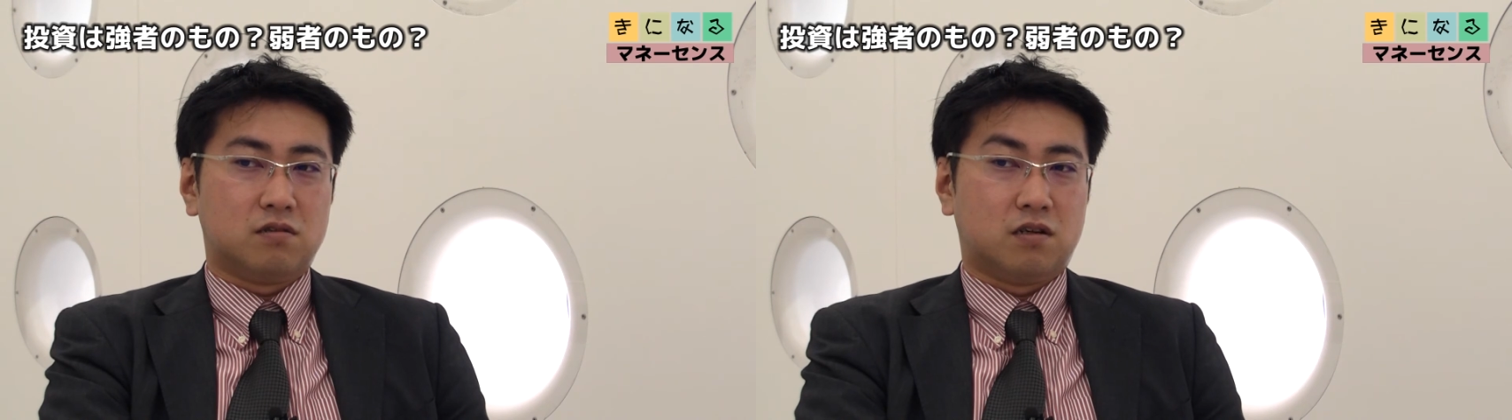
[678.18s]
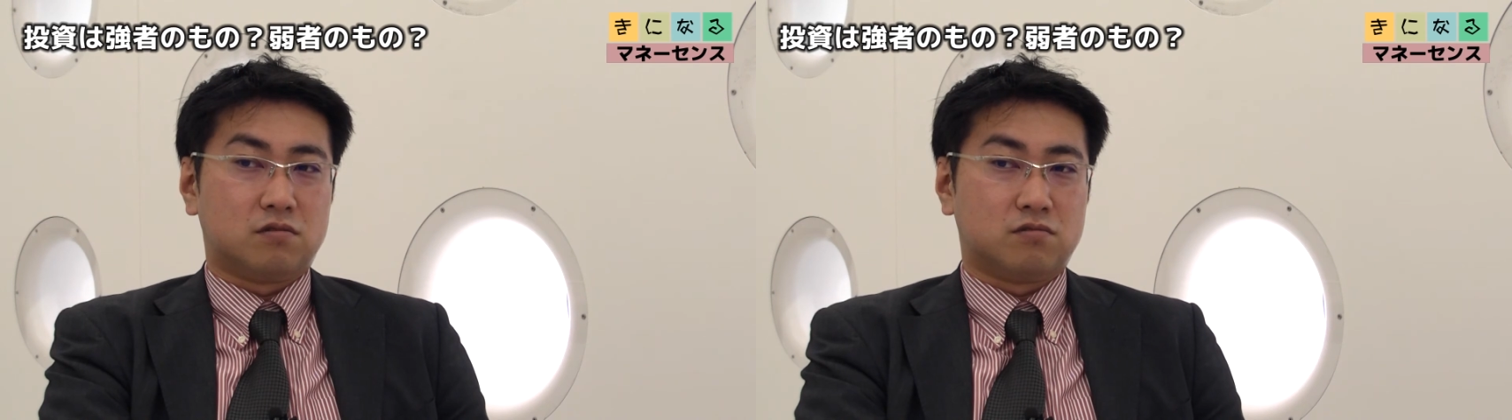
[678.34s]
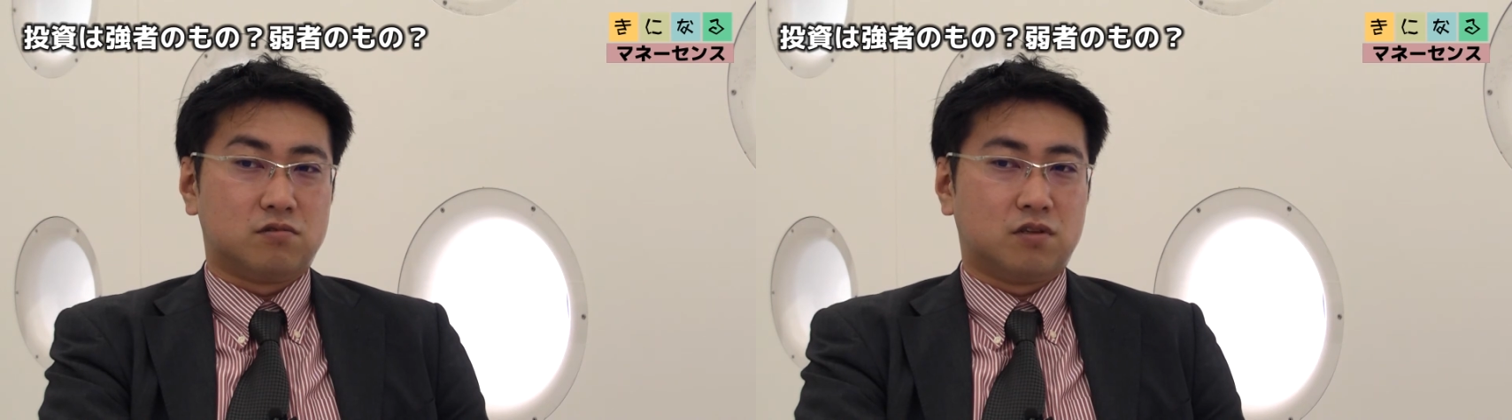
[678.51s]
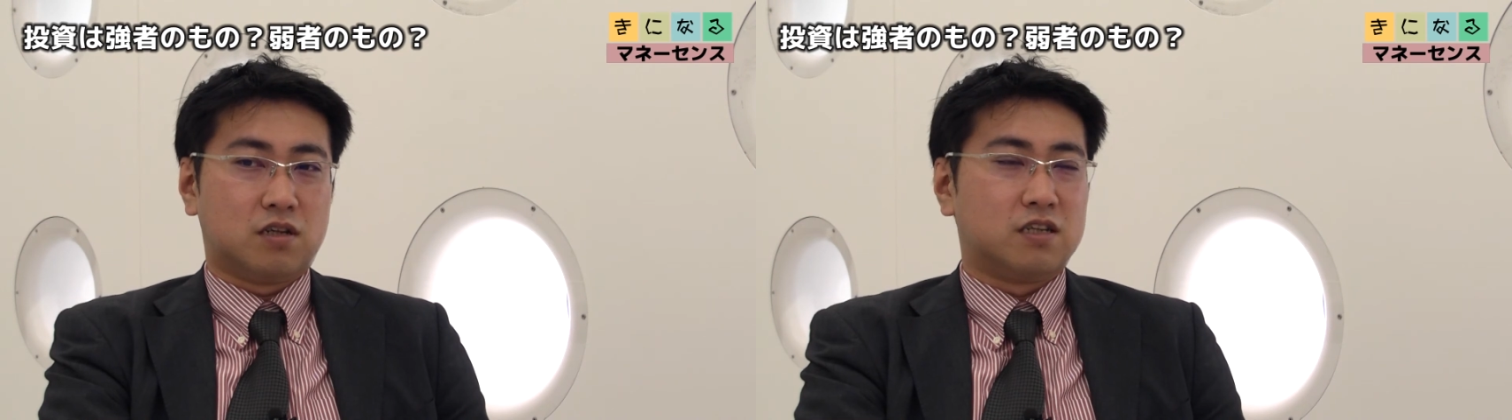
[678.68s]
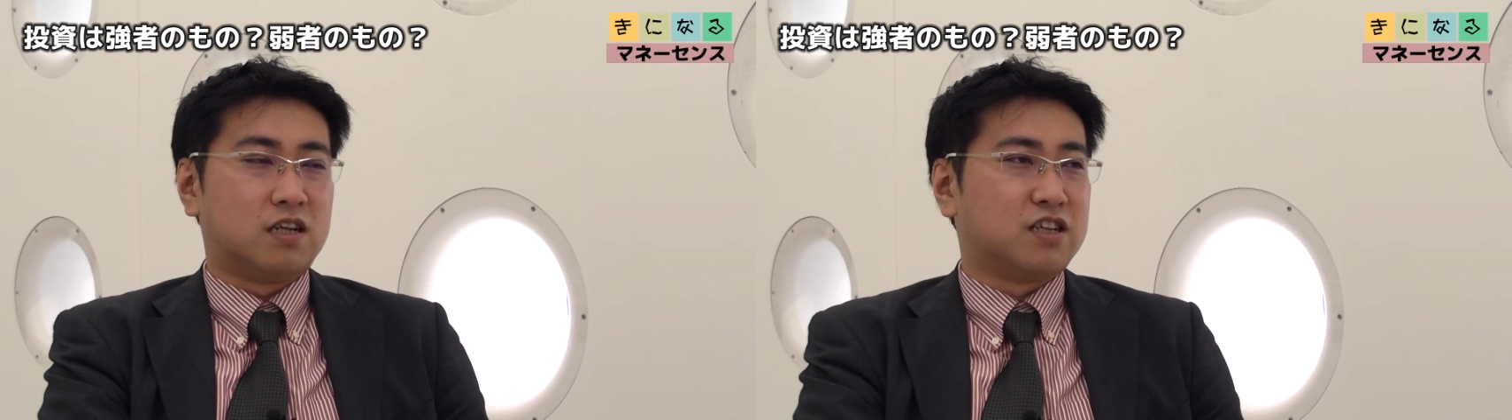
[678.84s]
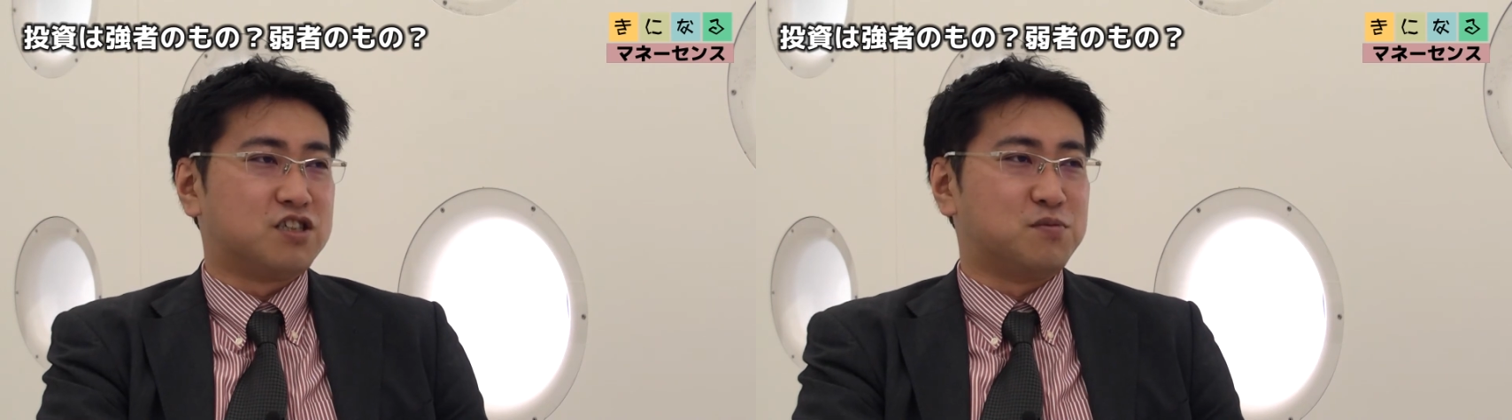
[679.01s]
あの余談に
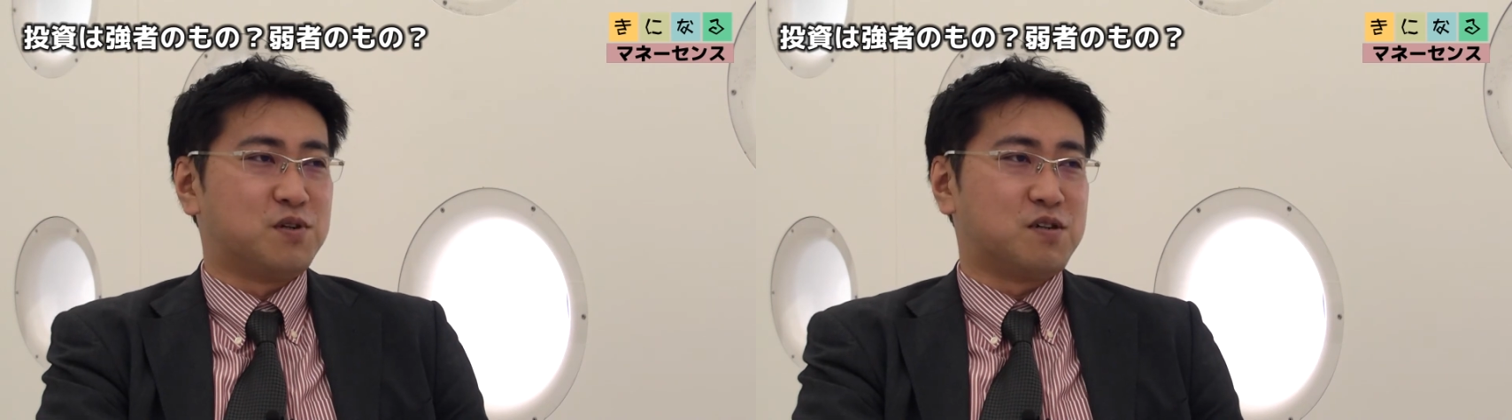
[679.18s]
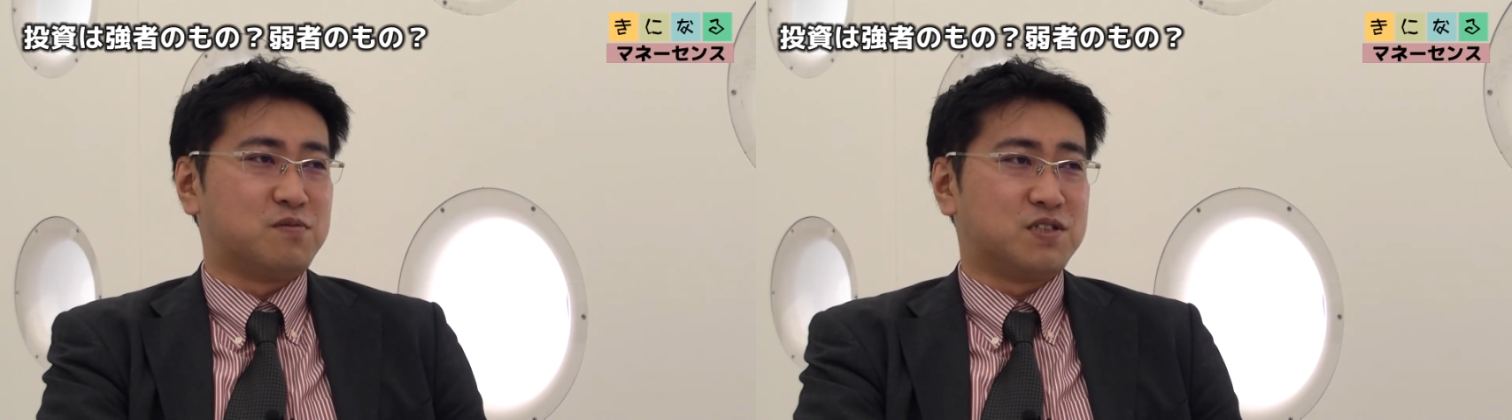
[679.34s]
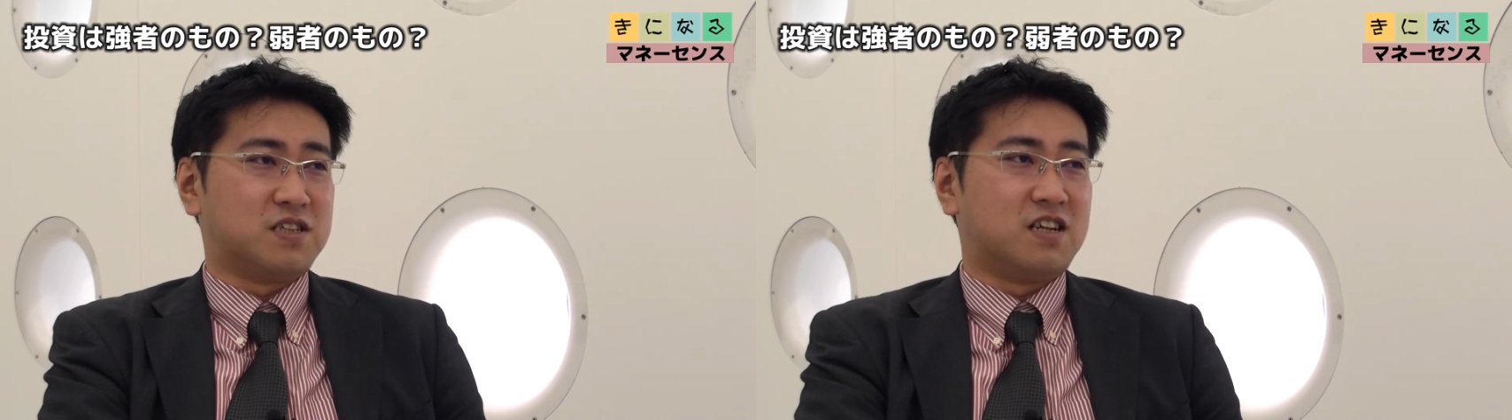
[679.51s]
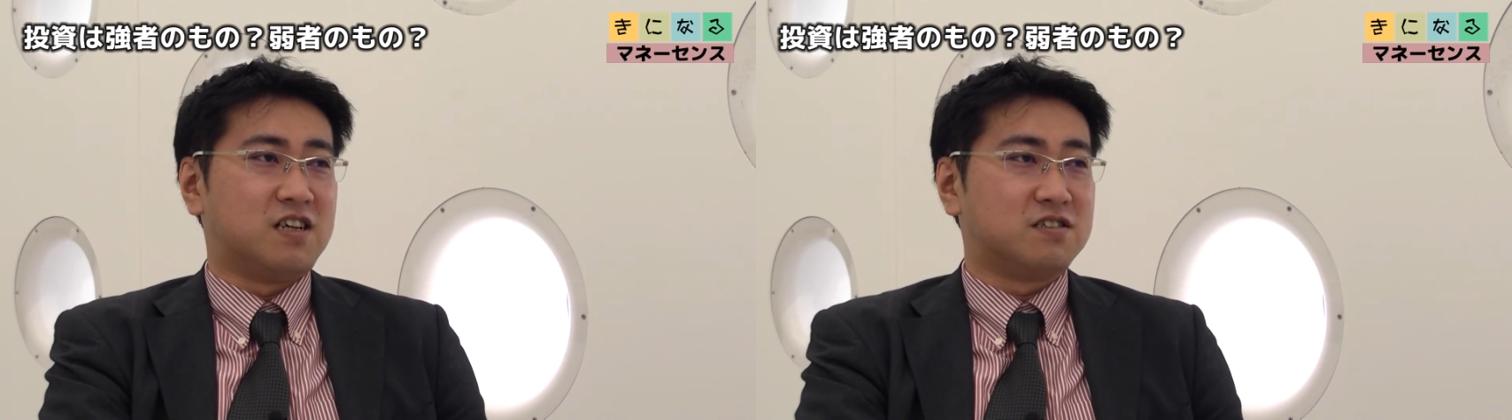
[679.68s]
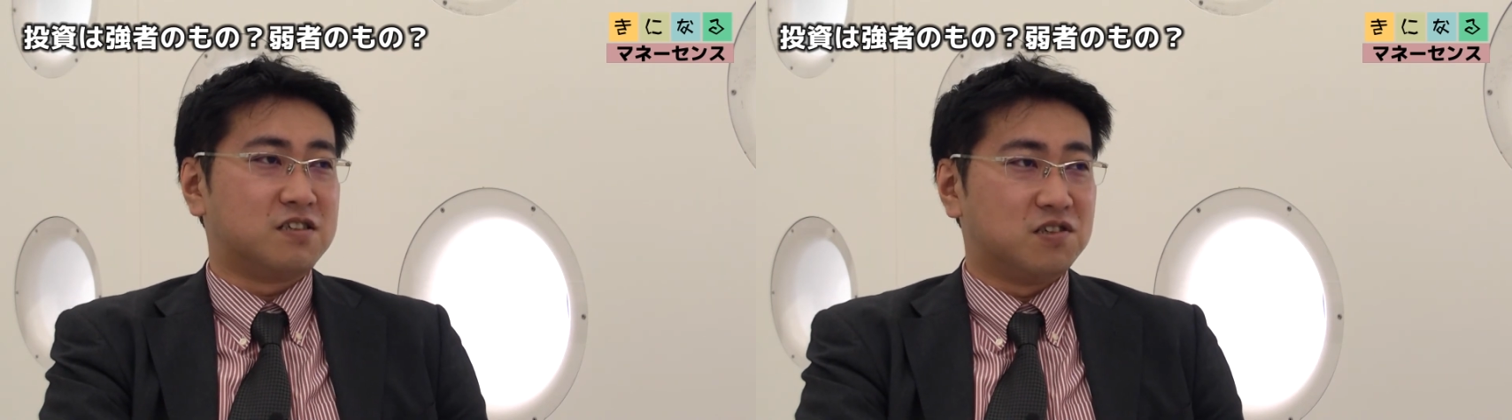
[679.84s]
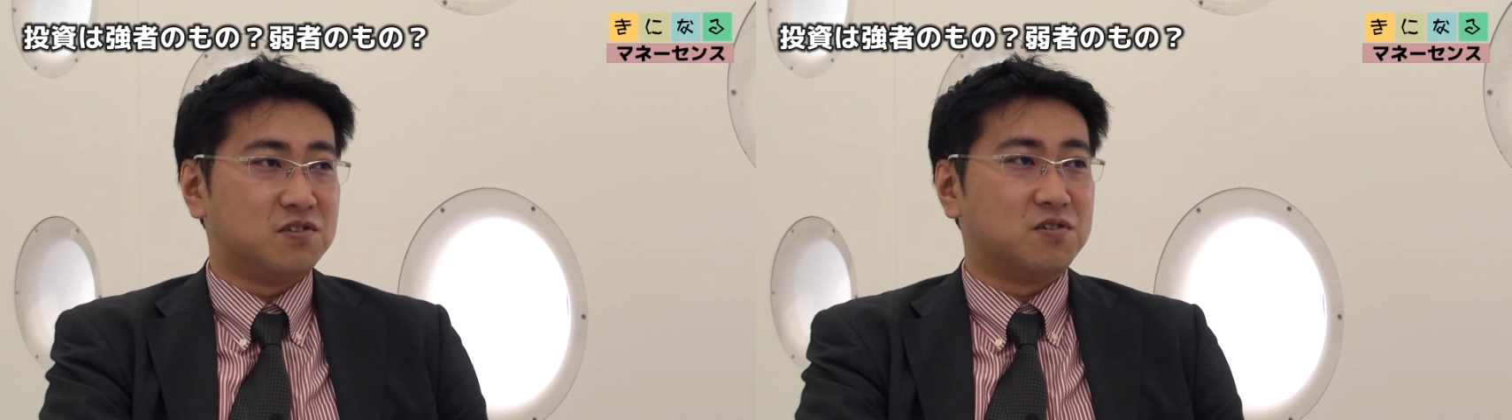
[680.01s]
なってしまうかもしれないで
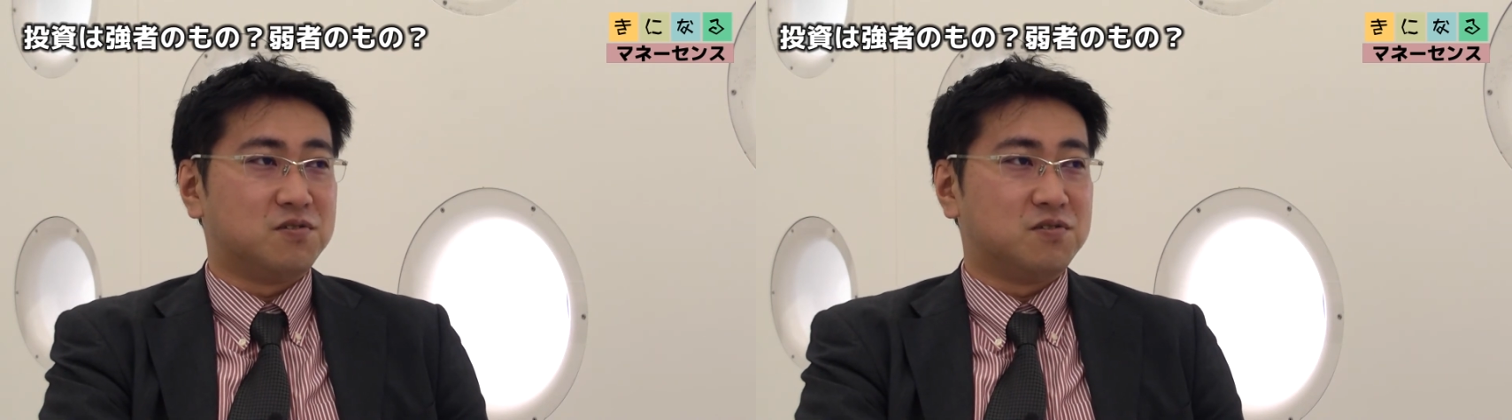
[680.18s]
すけど、